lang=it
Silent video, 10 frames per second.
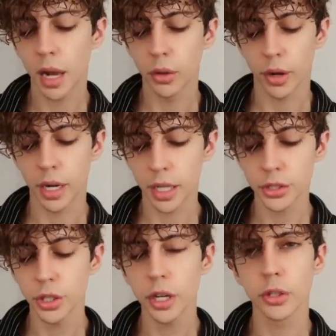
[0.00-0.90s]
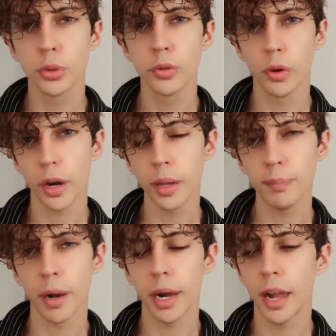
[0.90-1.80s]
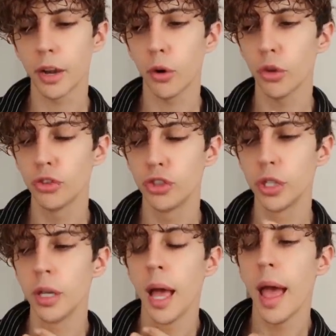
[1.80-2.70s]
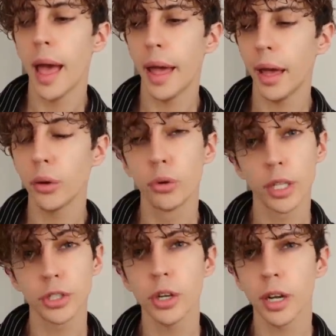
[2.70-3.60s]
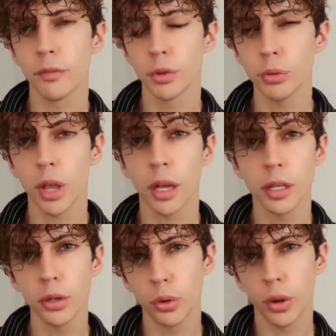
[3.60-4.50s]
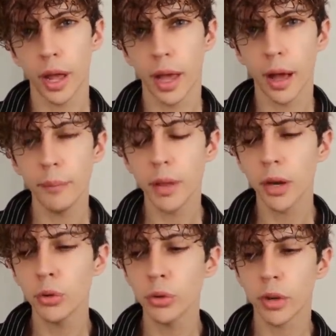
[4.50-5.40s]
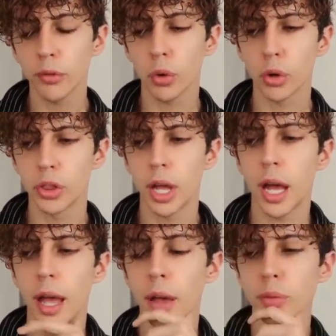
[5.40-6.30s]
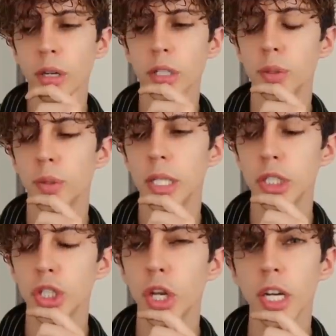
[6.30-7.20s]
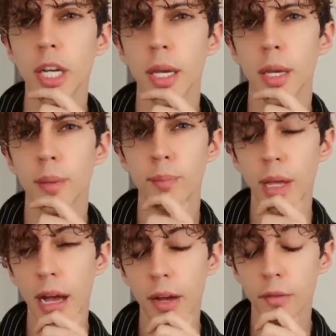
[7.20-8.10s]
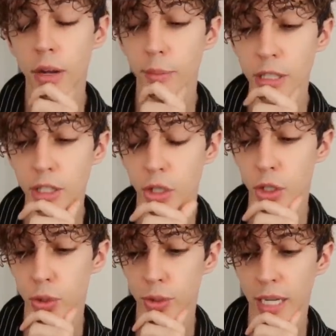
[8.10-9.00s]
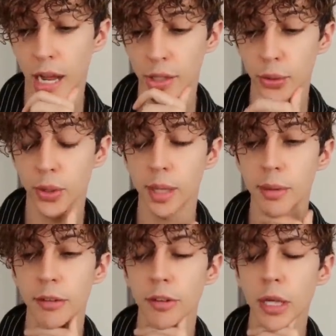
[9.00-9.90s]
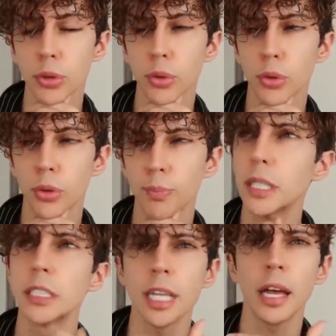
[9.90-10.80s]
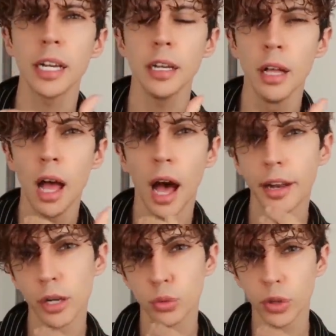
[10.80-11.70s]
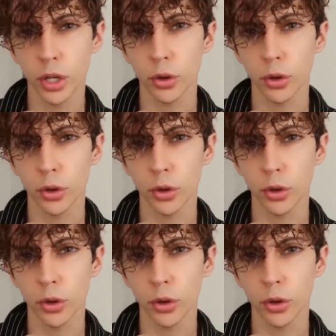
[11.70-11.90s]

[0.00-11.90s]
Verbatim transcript: Allora, la storia di cui vorrei parlare oggi è una storia che è avvenuta in Corea e ancora una volta è una di quelle storie che mi ha veramente scioccato e mi ha fatto pensare ad alcune